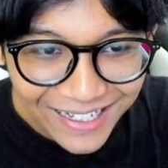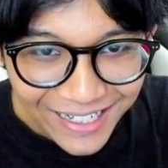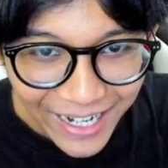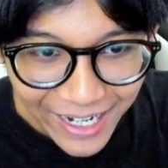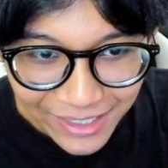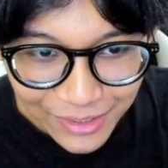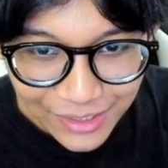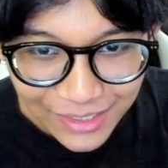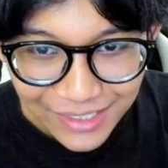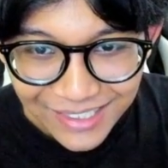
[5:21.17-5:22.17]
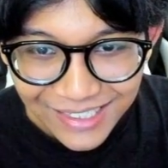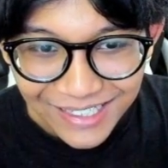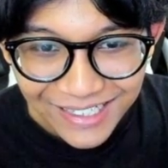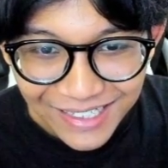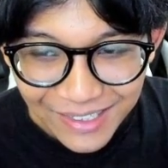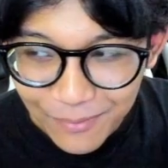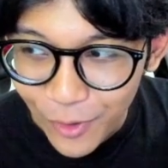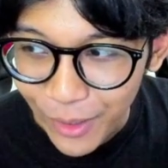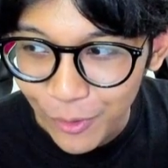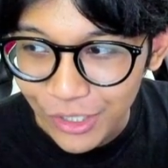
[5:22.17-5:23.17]
next.
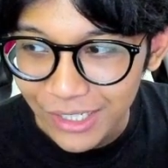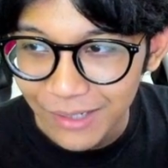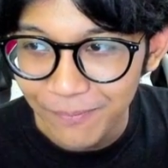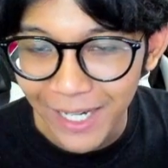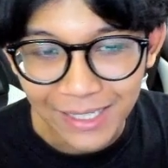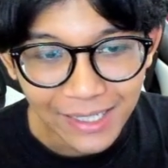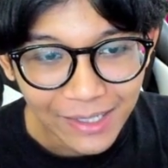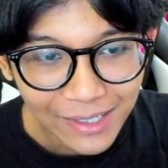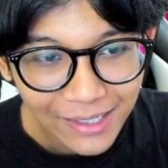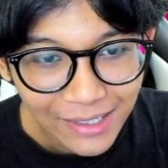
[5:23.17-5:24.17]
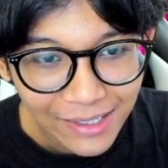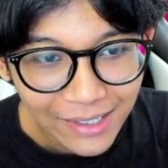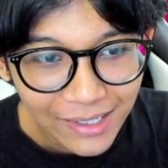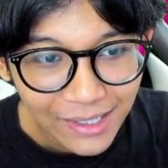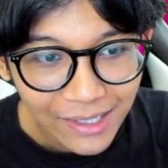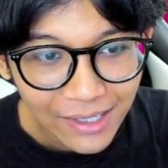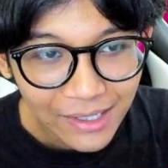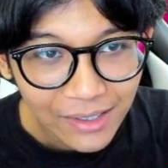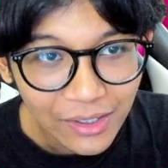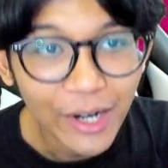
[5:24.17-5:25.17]
Pokemon keempat ya.
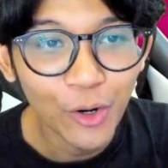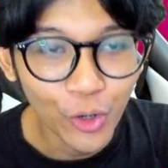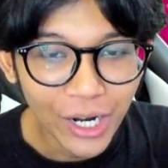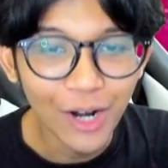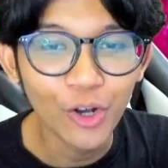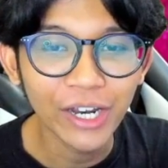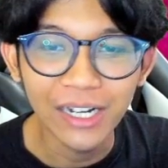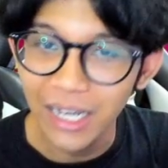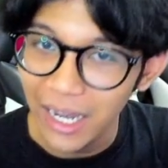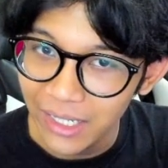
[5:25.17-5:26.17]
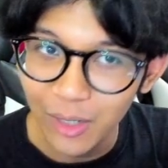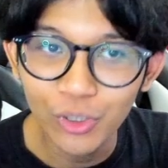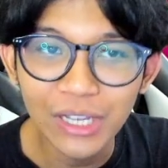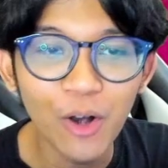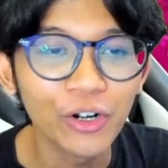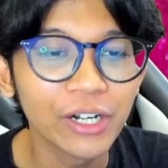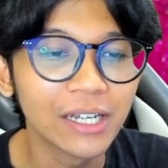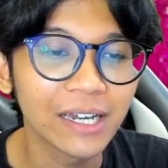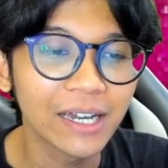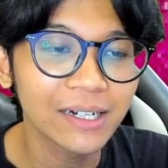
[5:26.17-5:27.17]
Cryogonal. Oke, okay, ini akhirnya gue tahu nih
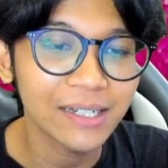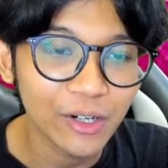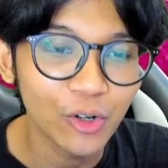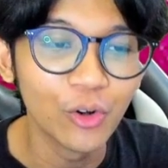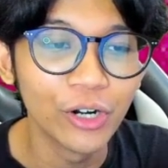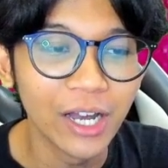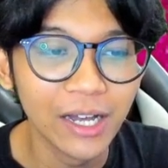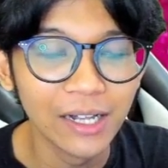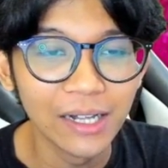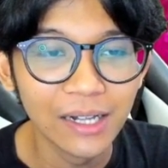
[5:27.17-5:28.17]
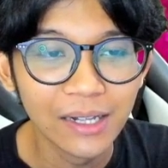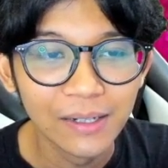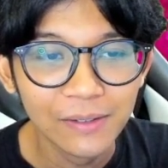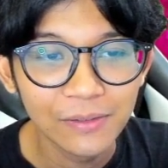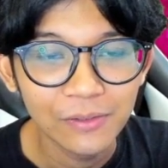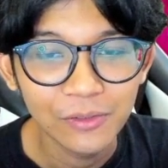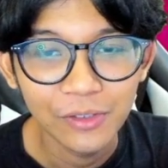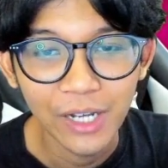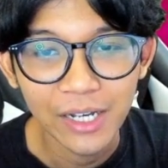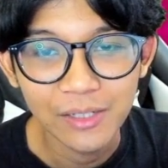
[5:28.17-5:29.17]
kan, Cryogonal.
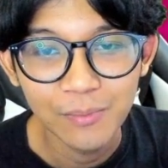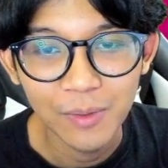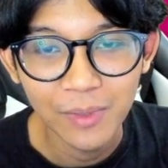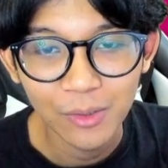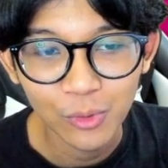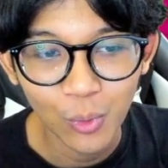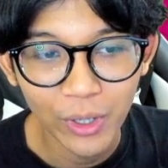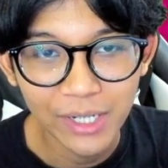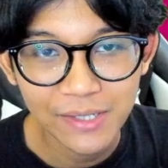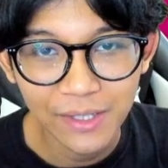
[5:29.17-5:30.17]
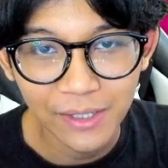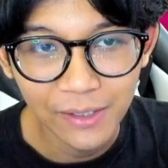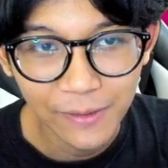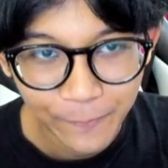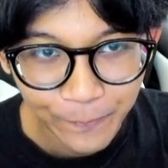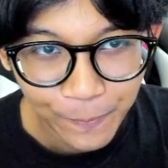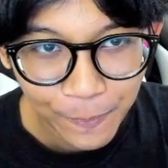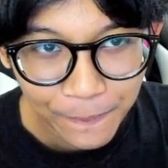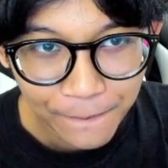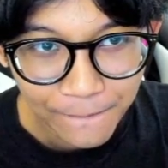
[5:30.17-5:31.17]
Ini Ice Beam ya. Untuk gue ada Steel.
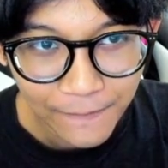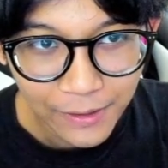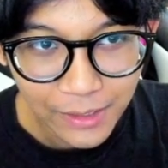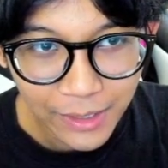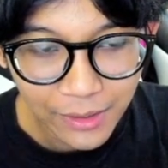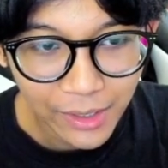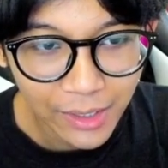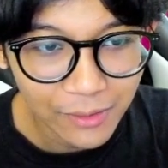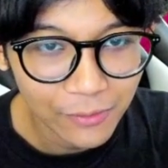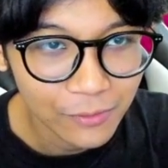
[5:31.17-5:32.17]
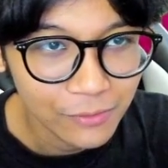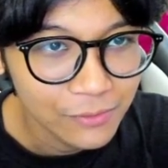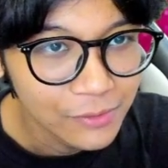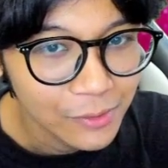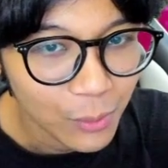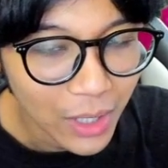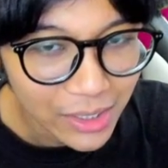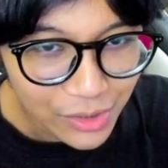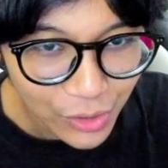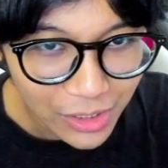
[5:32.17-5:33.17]
Oke, okay, kita Iron Head.
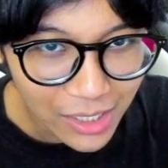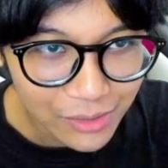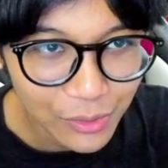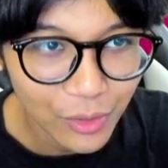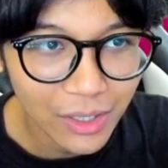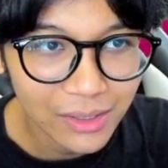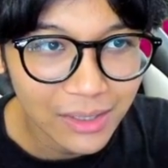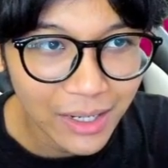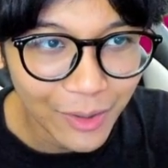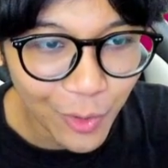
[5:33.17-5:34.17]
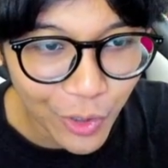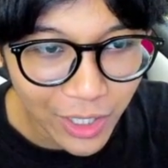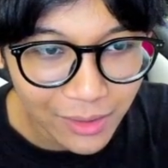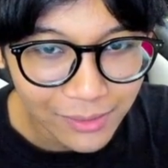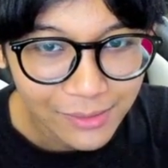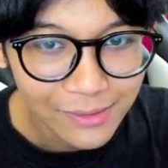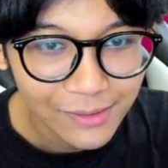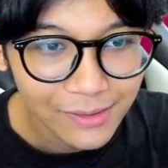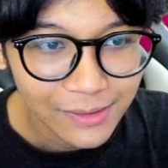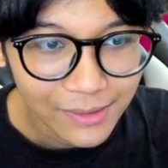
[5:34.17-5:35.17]
One shot langsung Cryogonal.
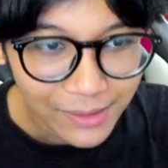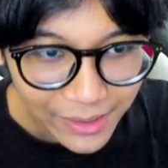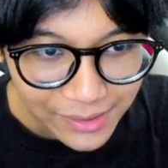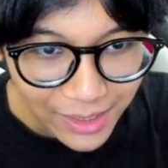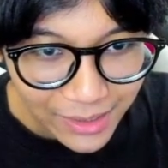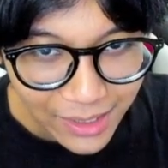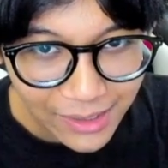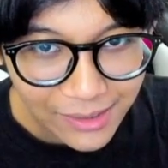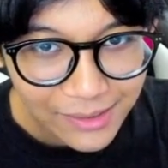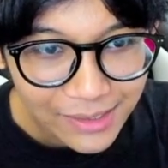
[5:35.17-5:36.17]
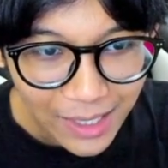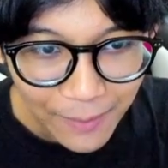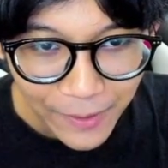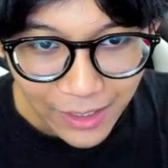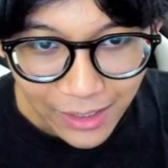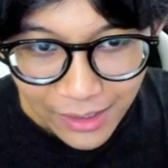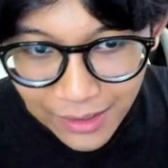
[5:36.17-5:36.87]
Nextnya ada siapa nih?